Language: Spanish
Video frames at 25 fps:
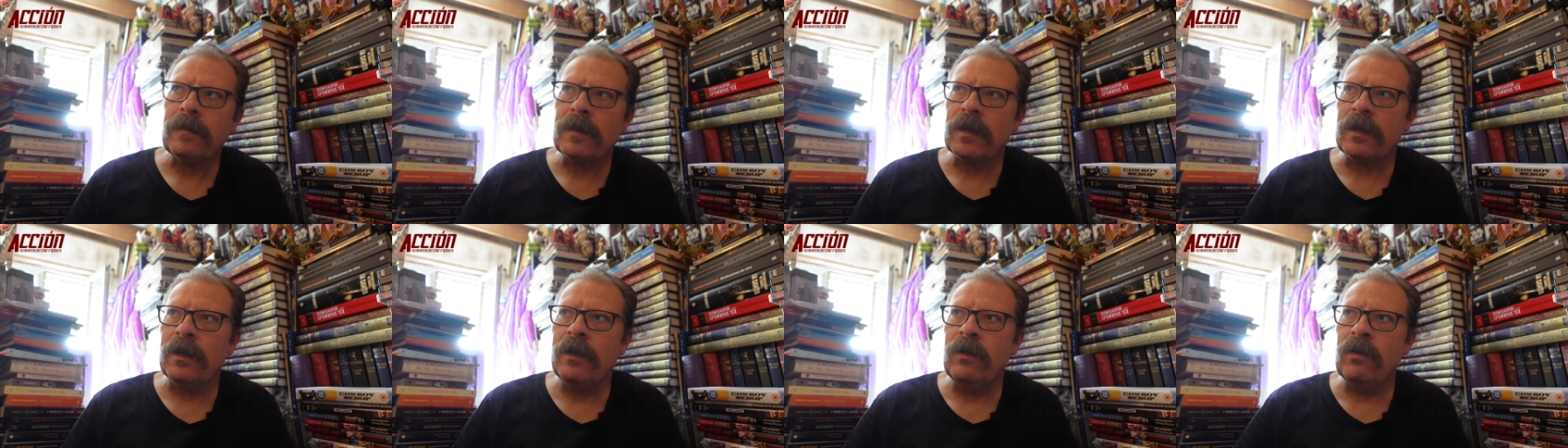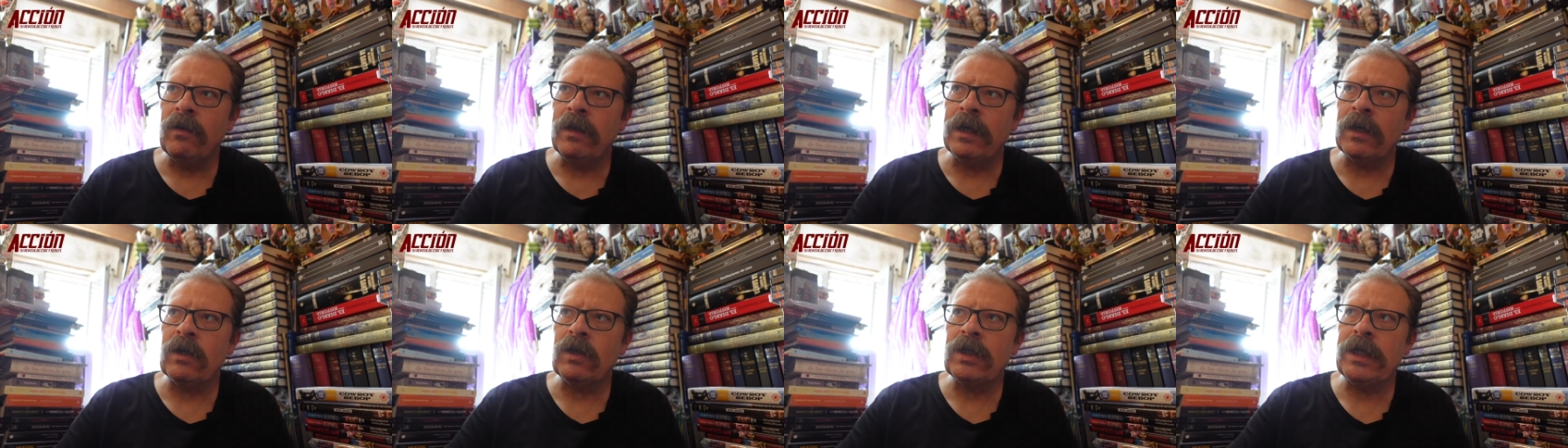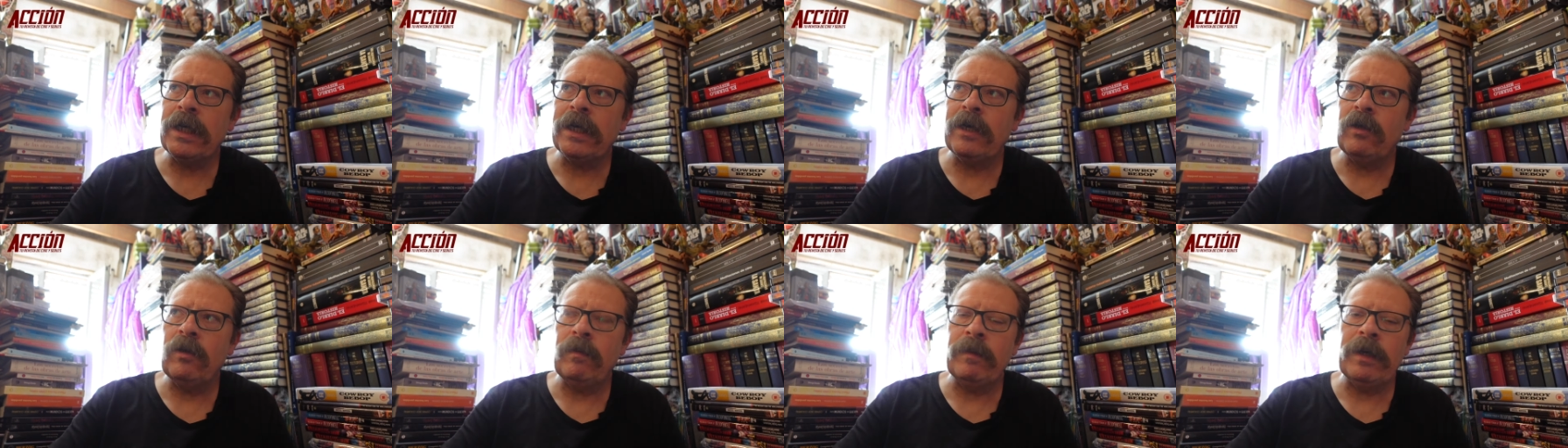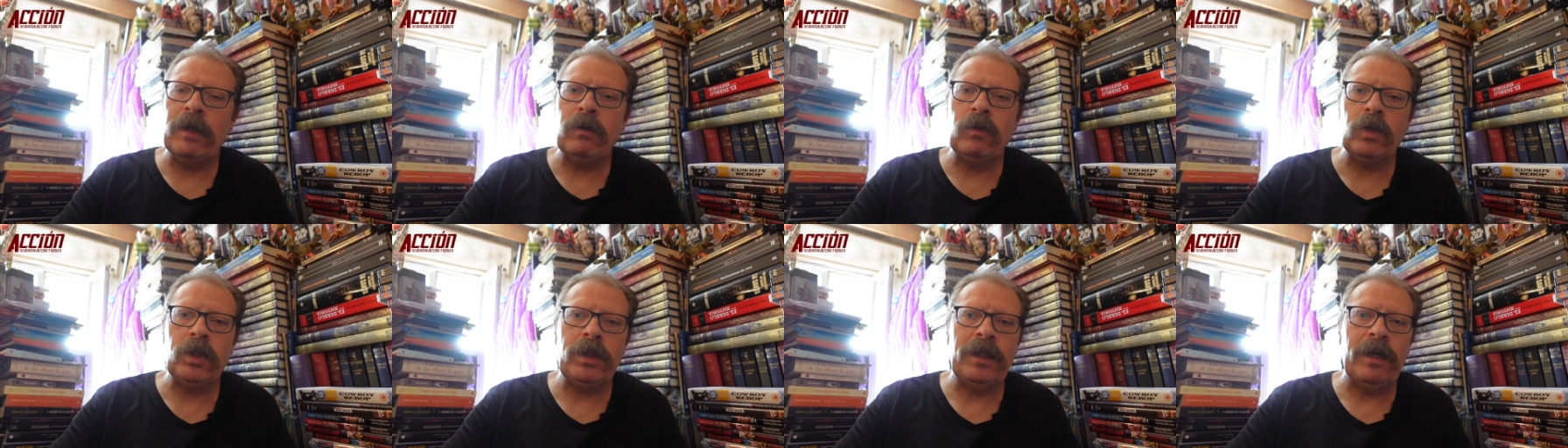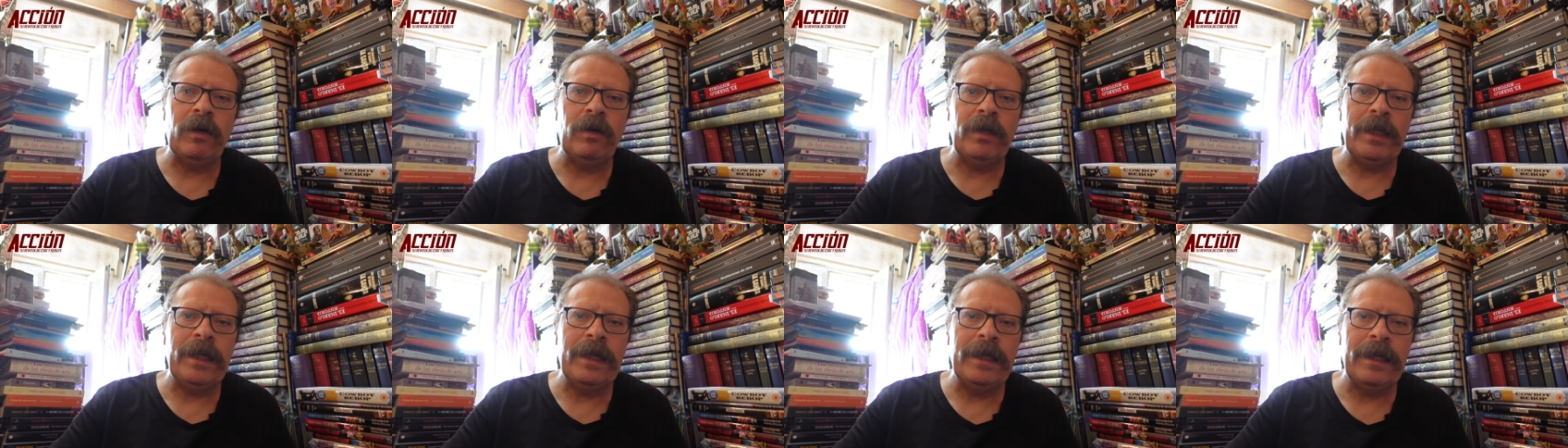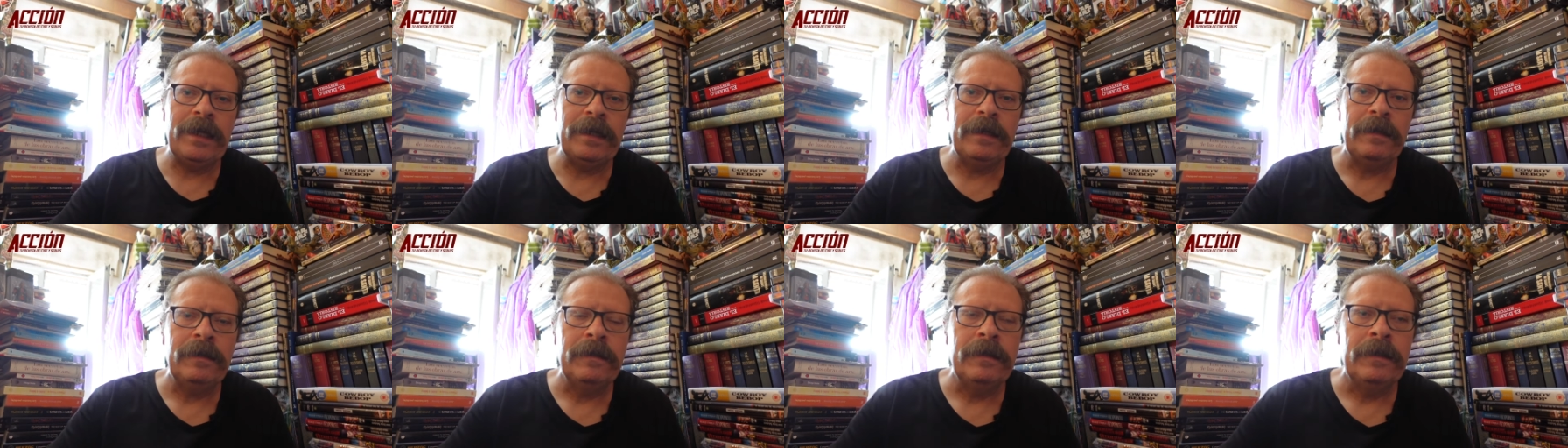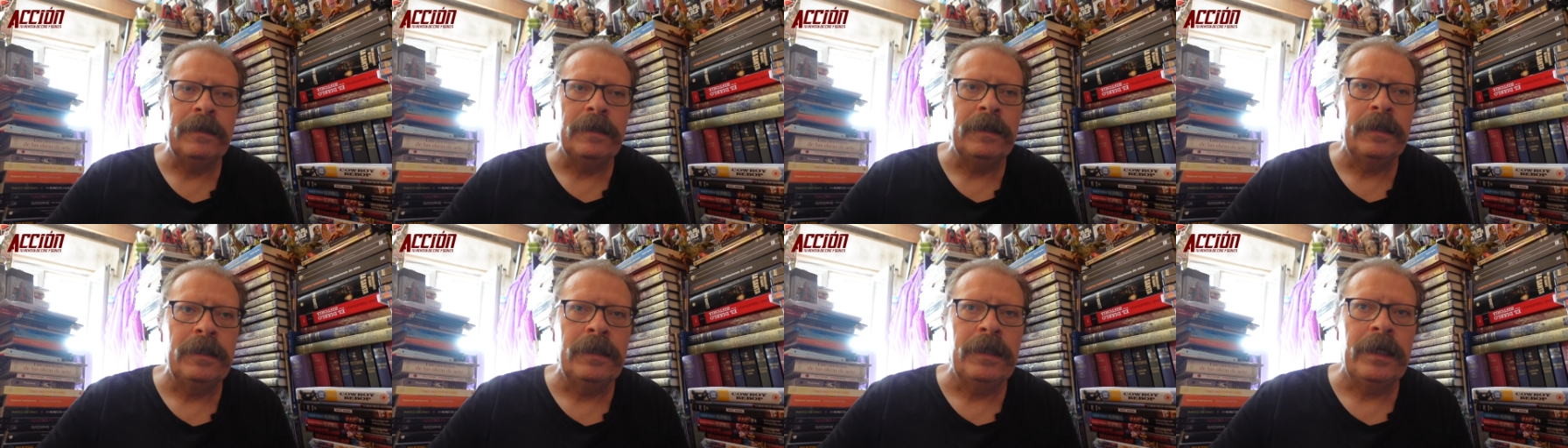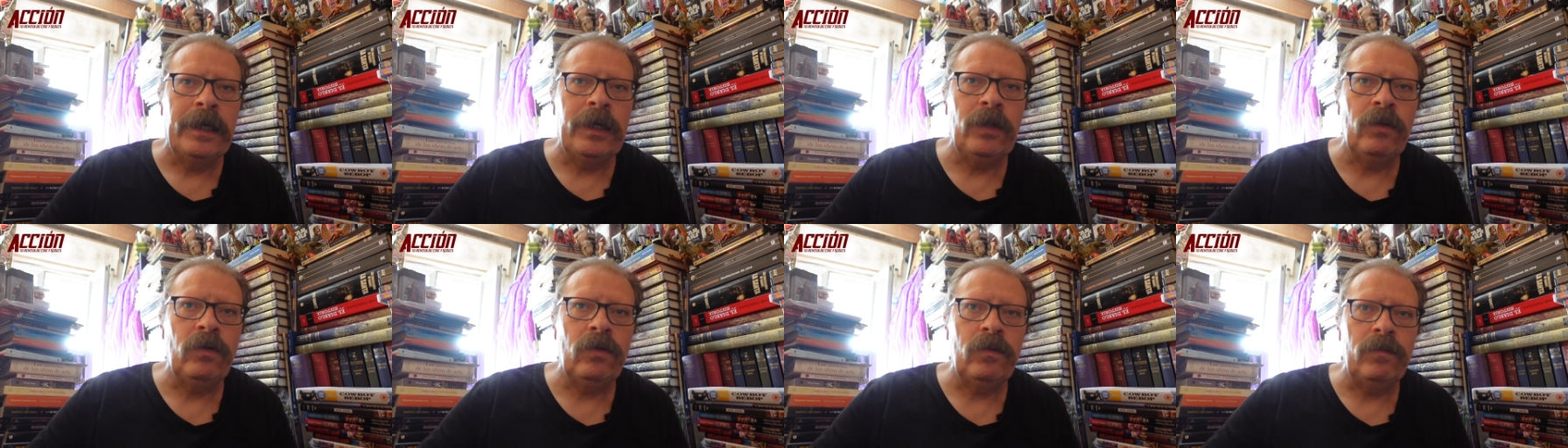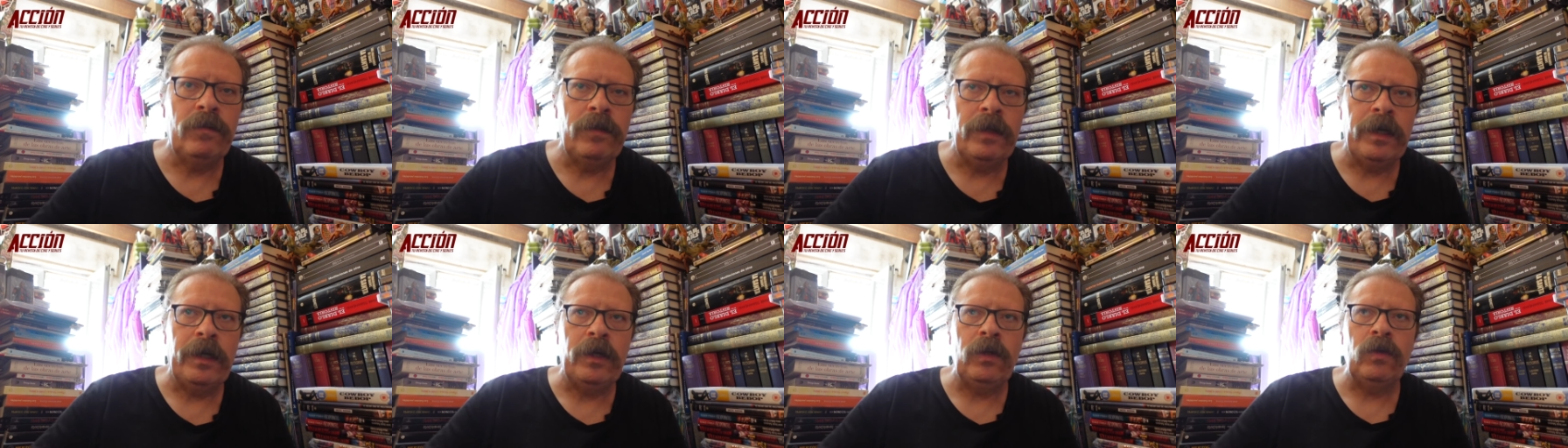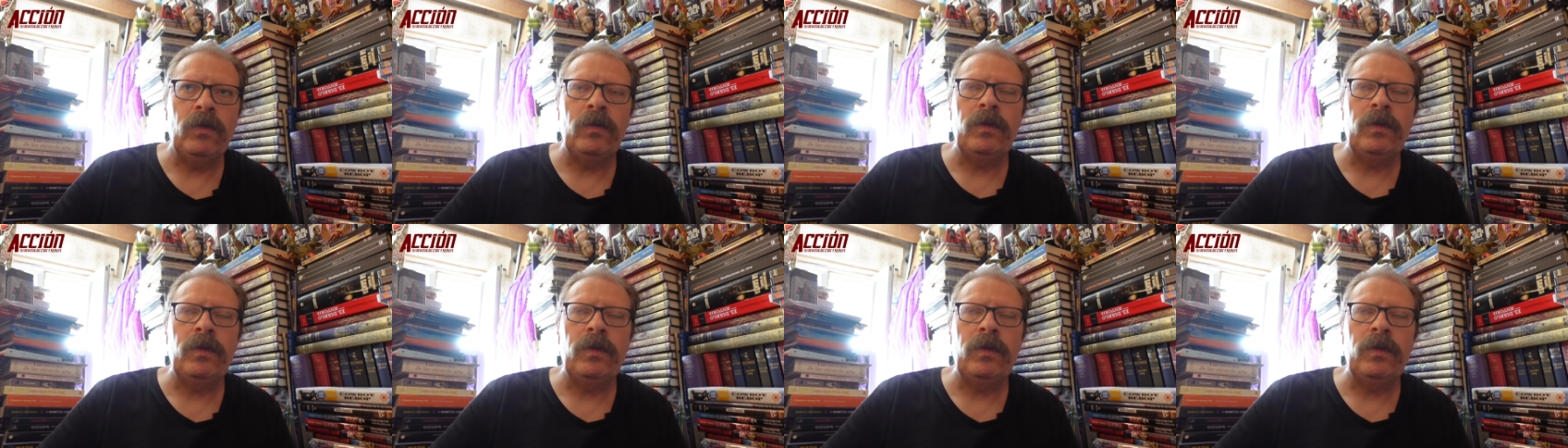Es una cosa que no me ha gustado nada en,